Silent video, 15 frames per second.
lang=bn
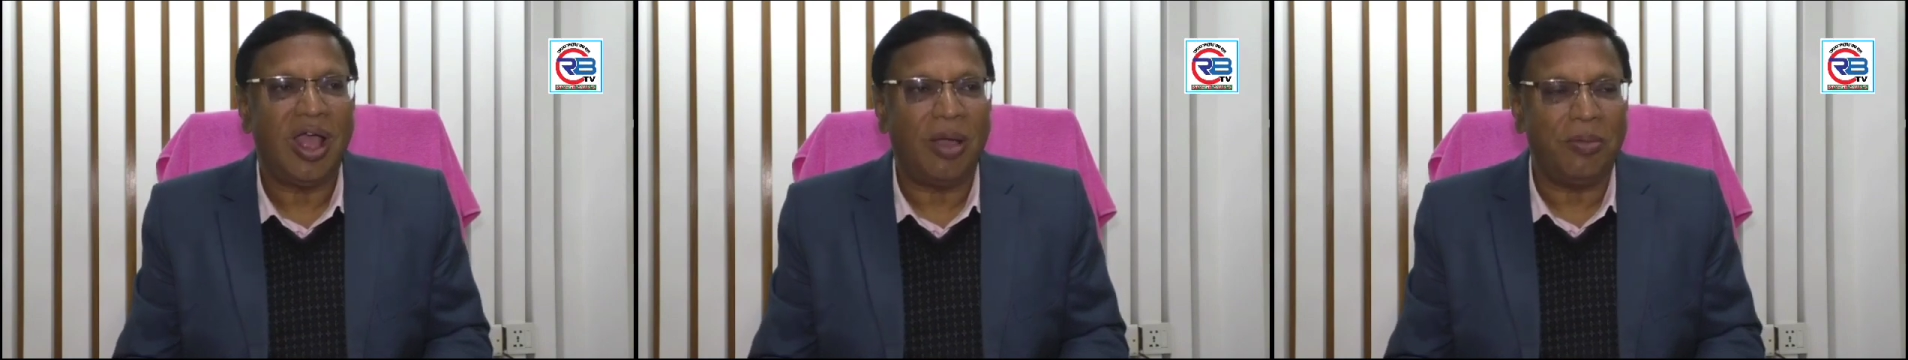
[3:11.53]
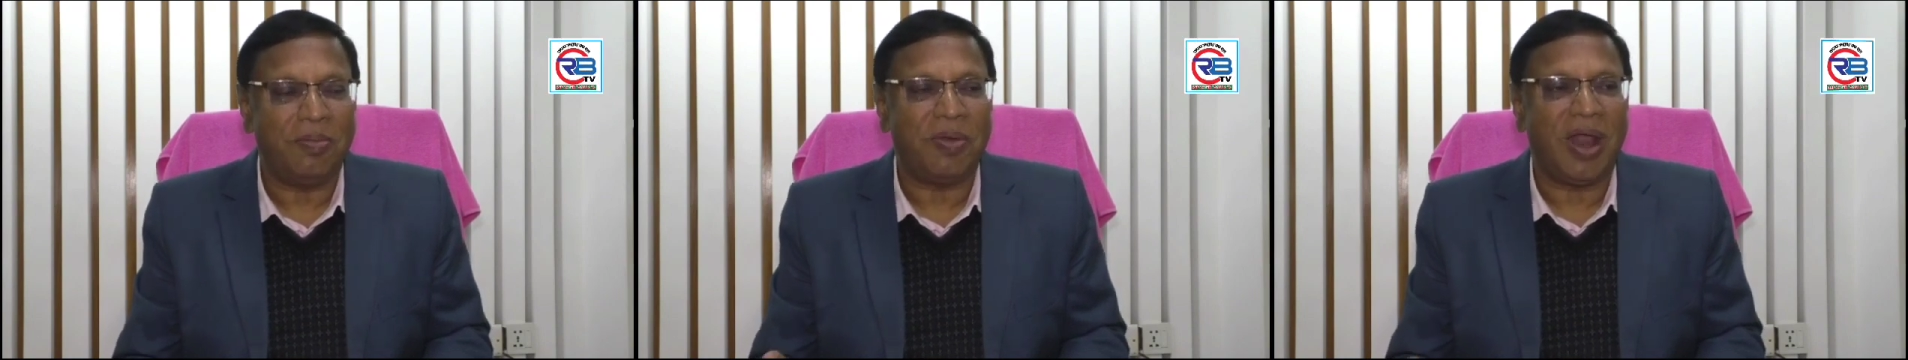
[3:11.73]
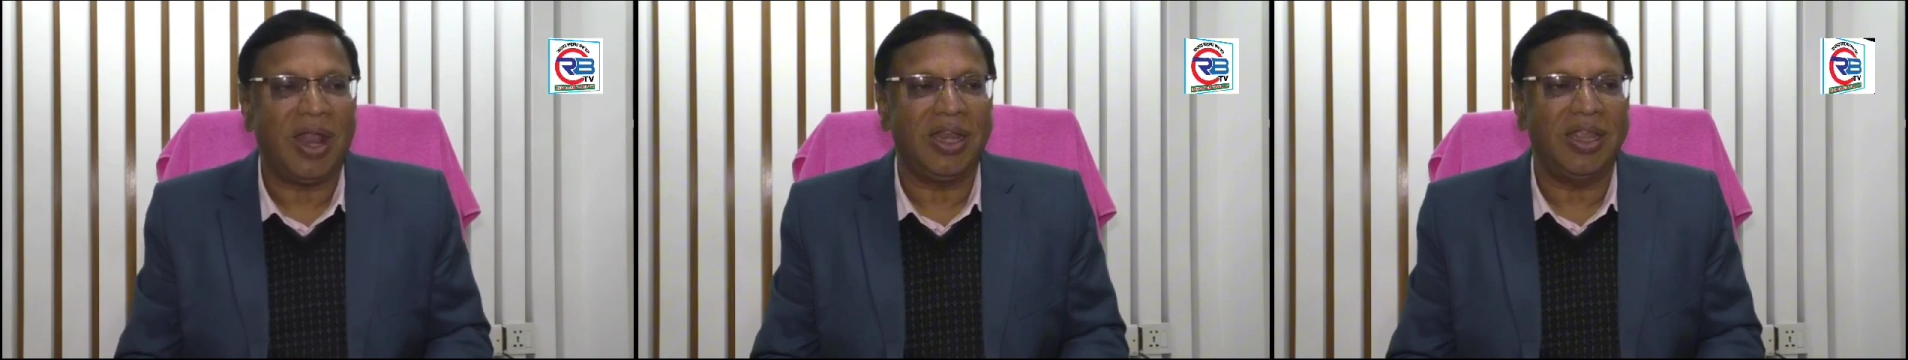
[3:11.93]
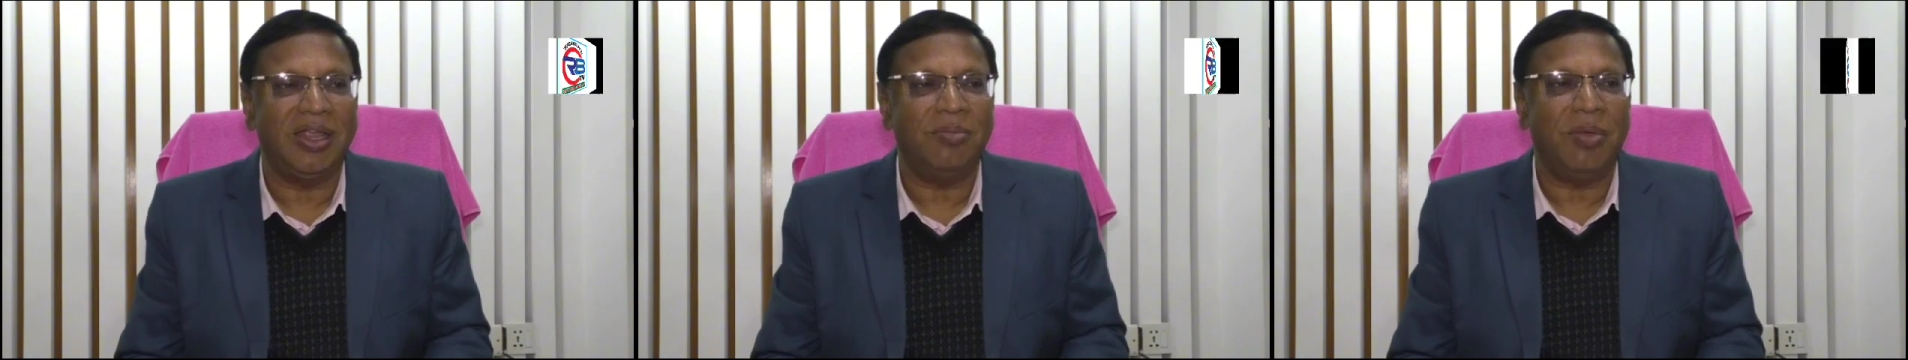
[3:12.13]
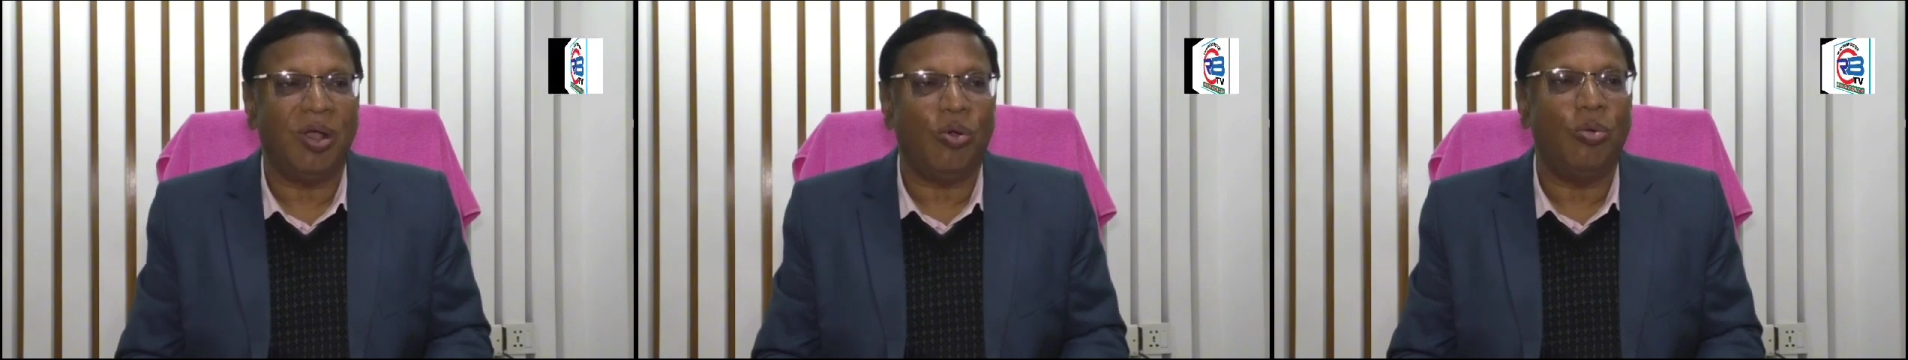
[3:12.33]
আমি প্রাণী
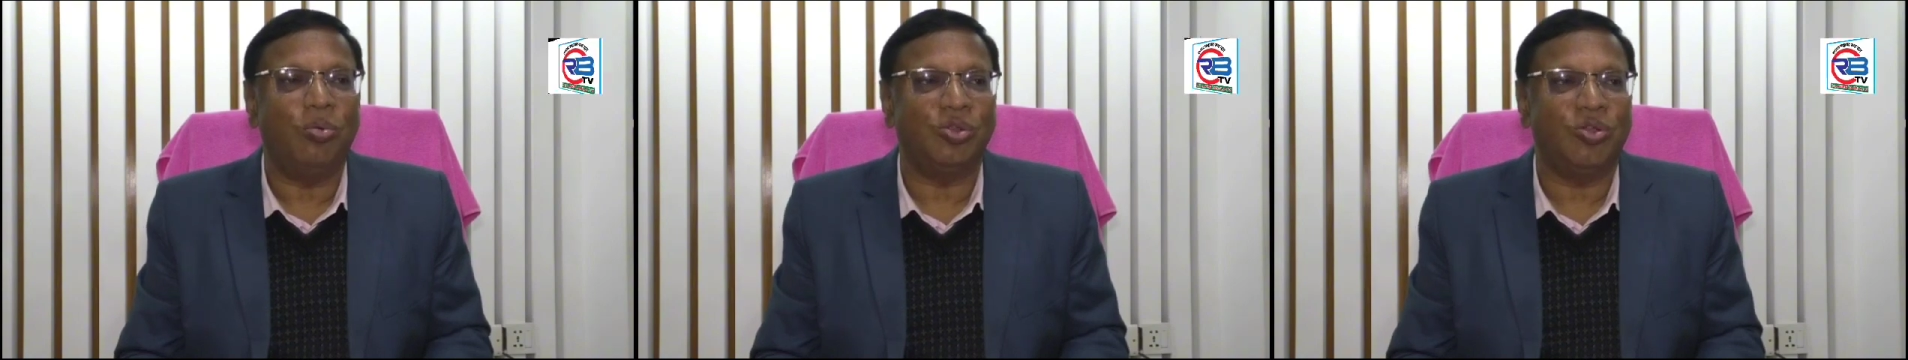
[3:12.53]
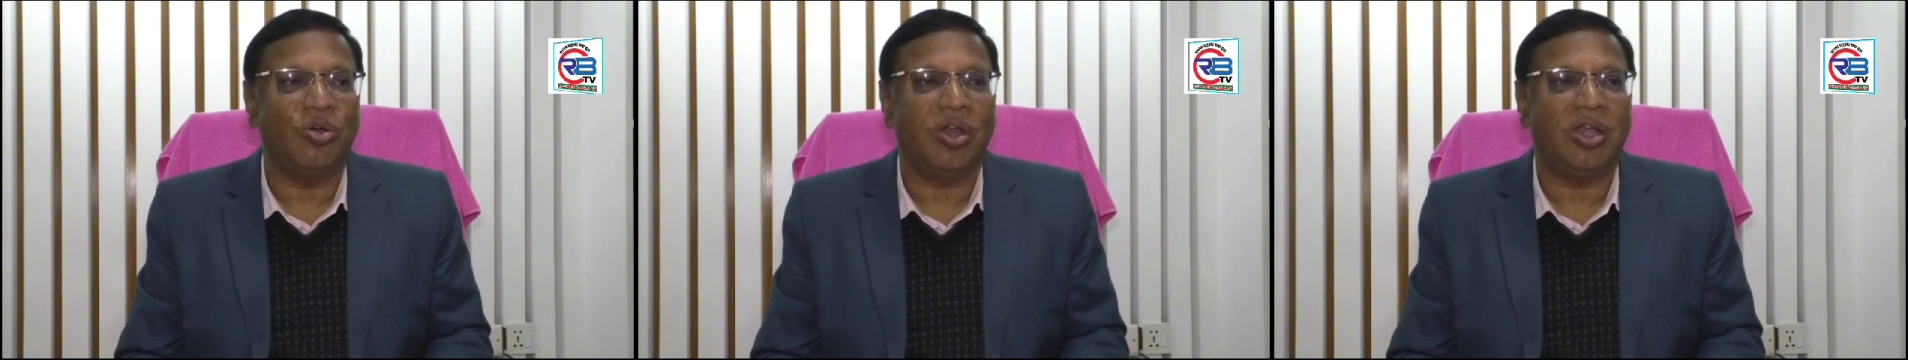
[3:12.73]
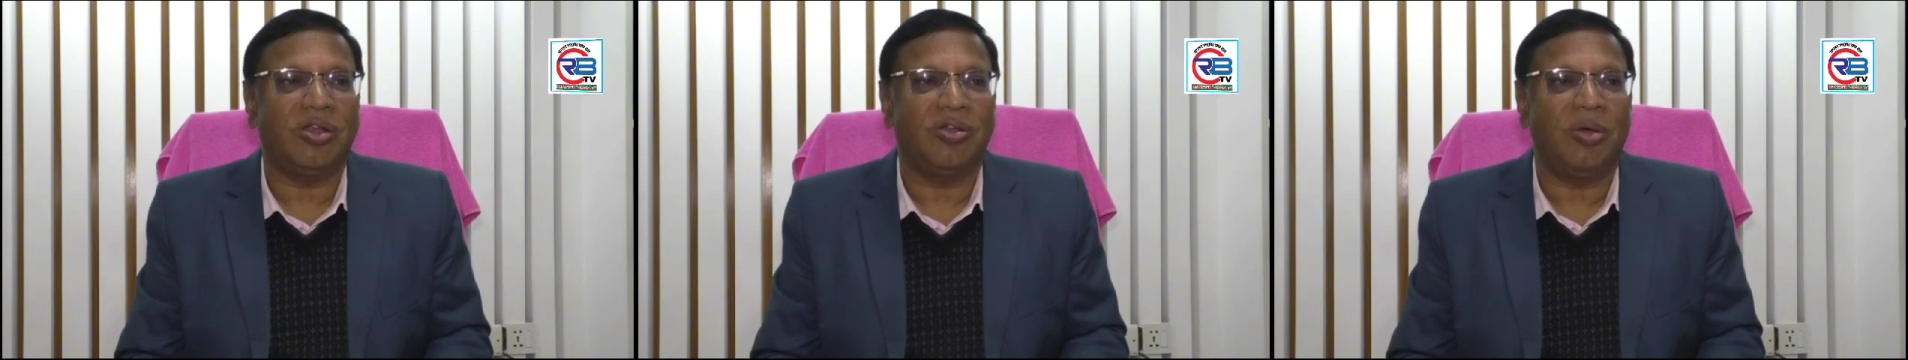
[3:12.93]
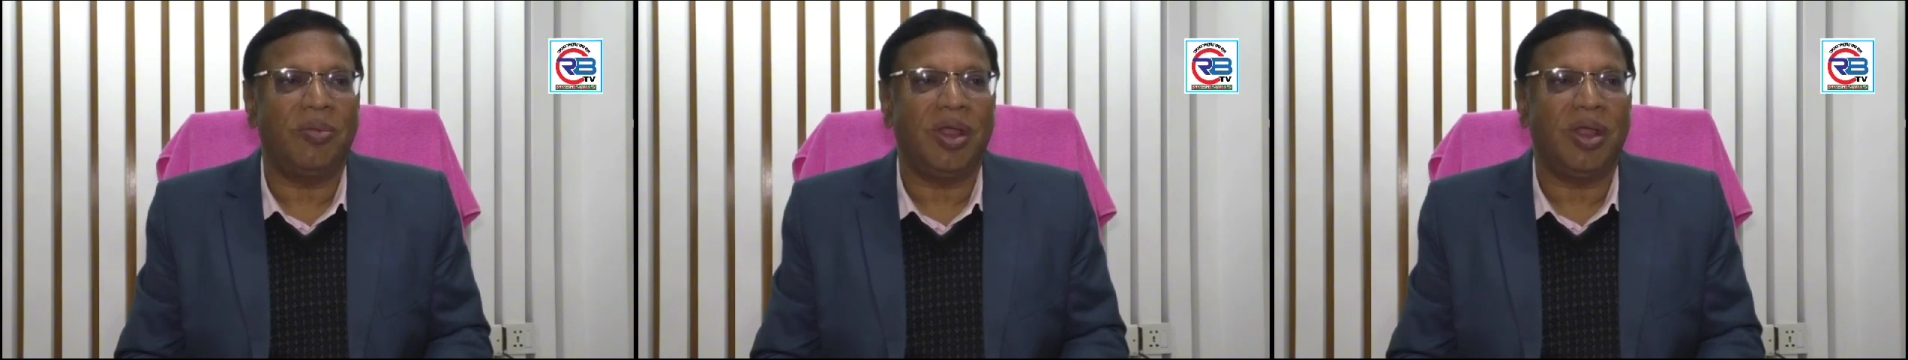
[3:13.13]
বা কবুতর একটু